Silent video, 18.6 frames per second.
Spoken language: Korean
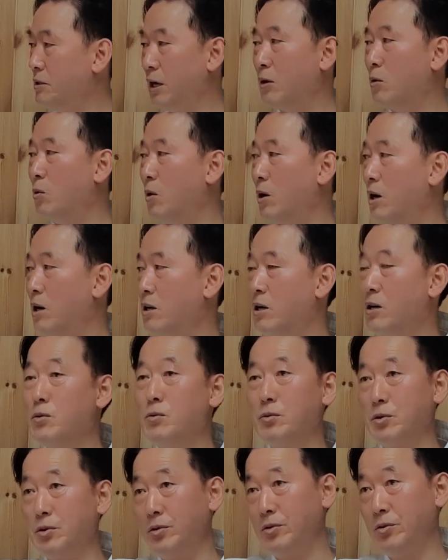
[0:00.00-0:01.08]
에고가
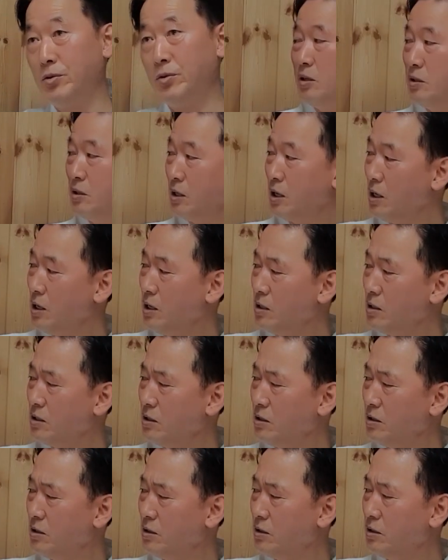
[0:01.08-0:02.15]
결국은 이게
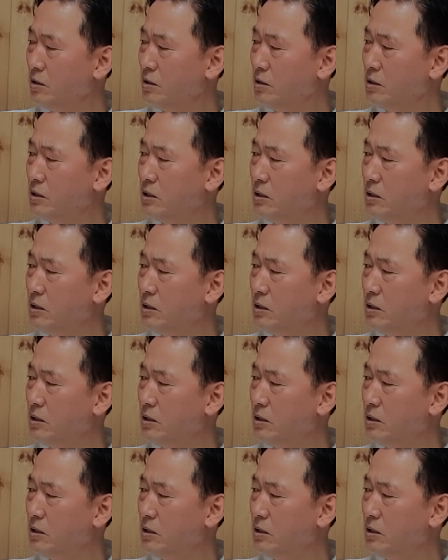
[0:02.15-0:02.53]
그